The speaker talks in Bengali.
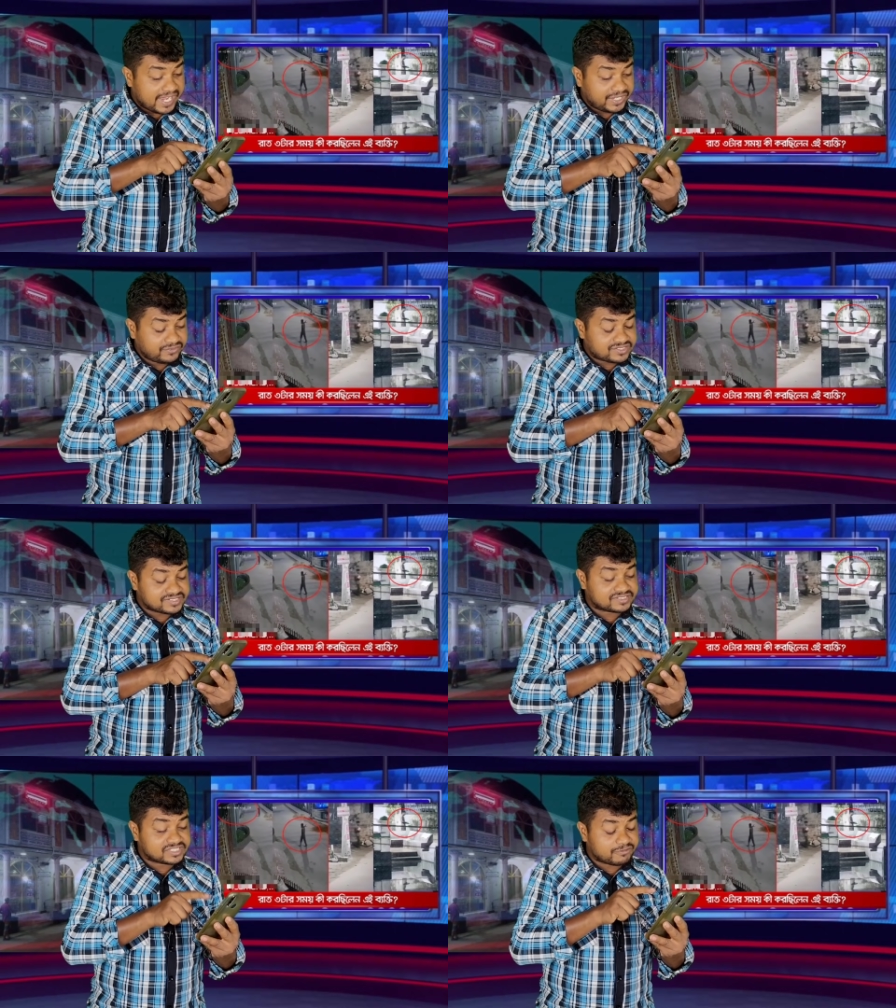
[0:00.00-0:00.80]
এই
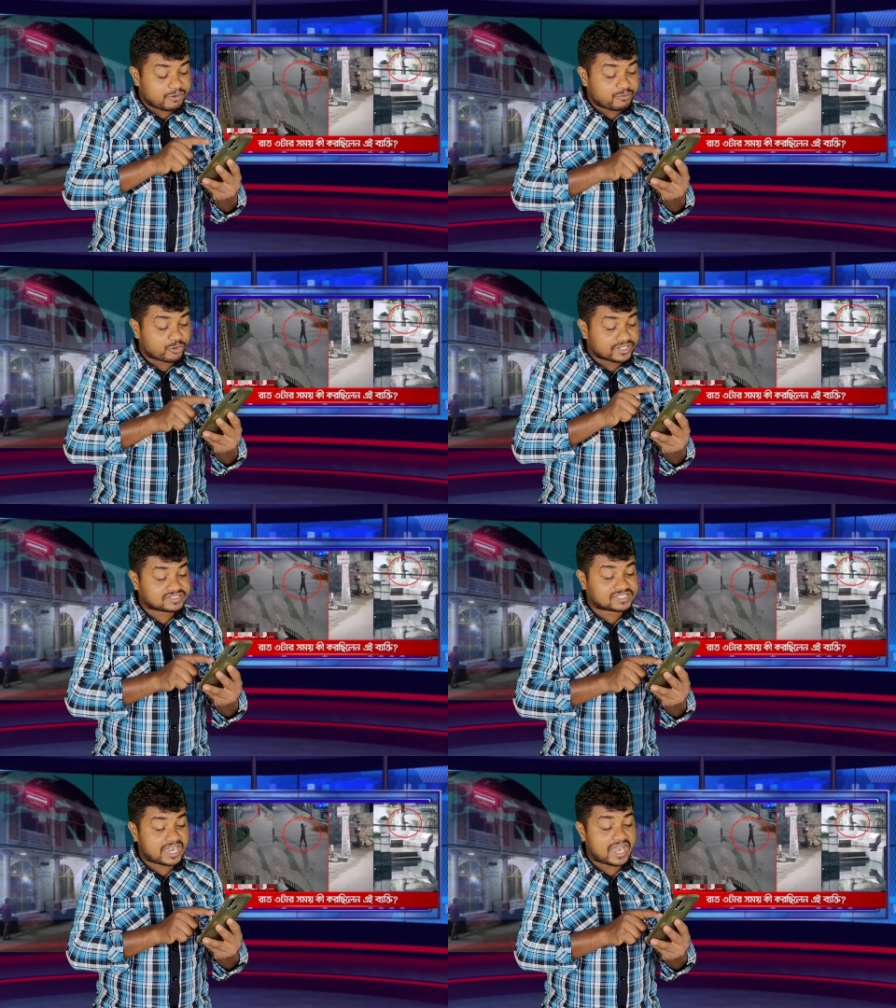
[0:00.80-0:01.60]
সিসিটিভি
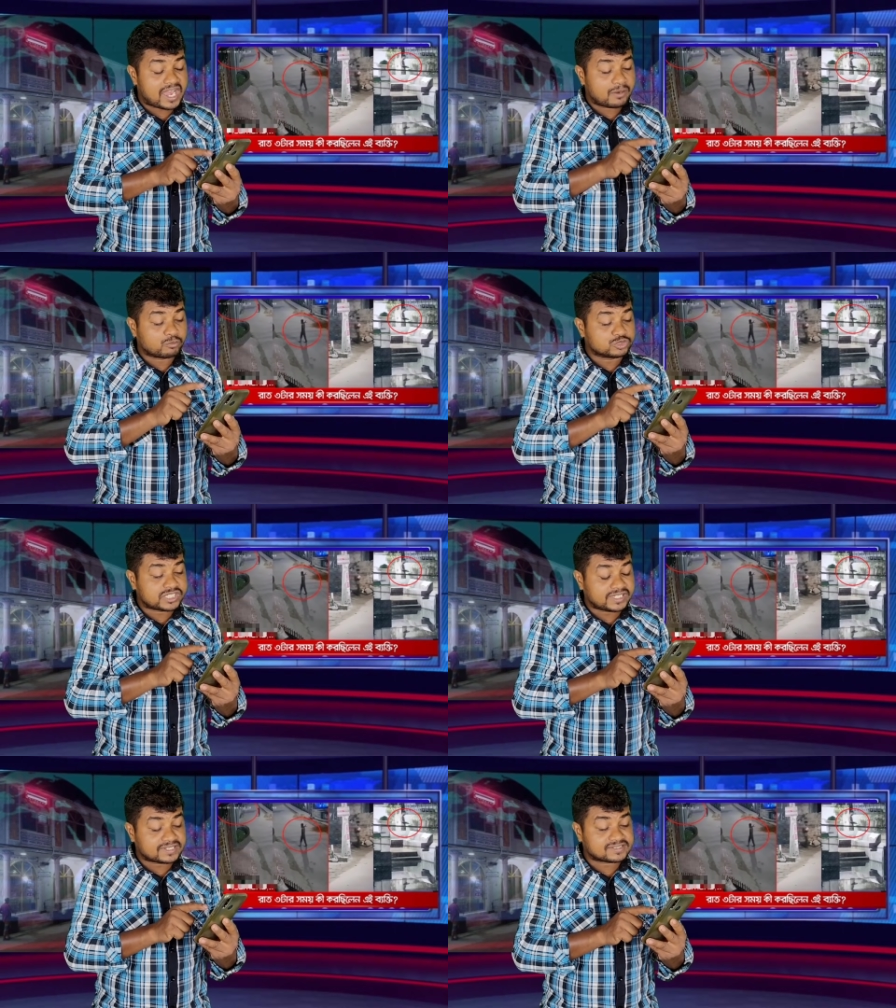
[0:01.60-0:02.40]
ফুটেজটা
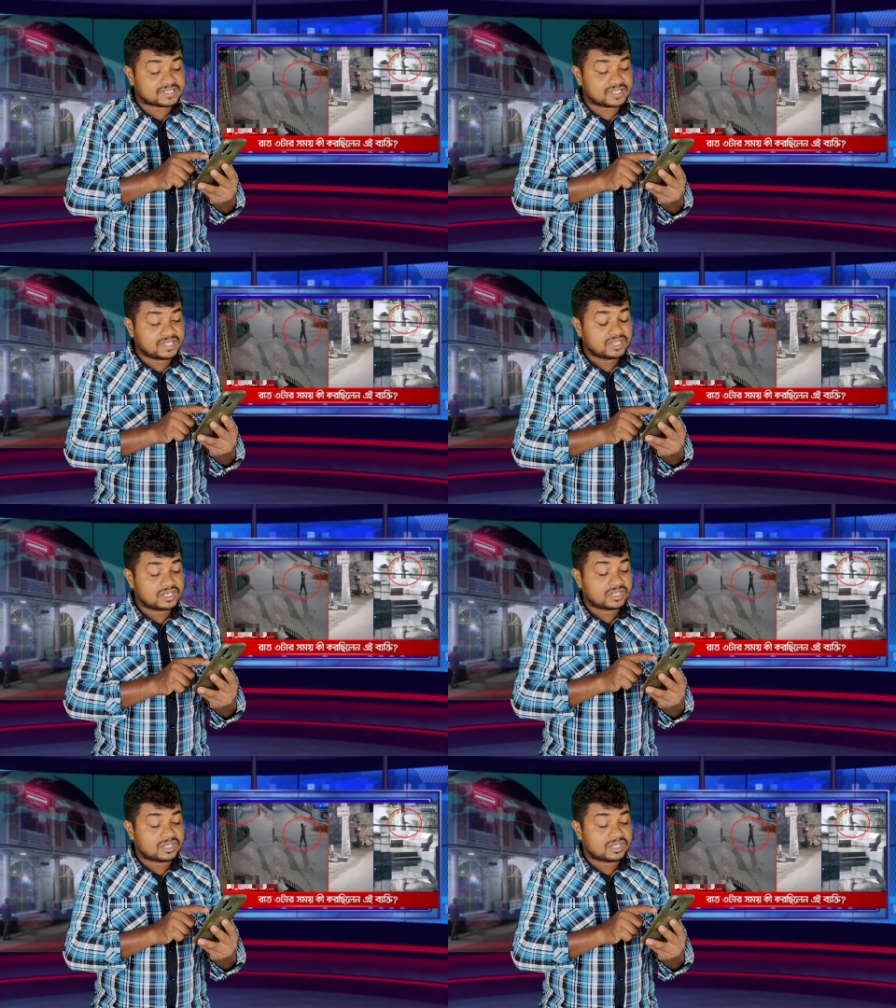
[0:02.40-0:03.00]
বুঝাইতেছে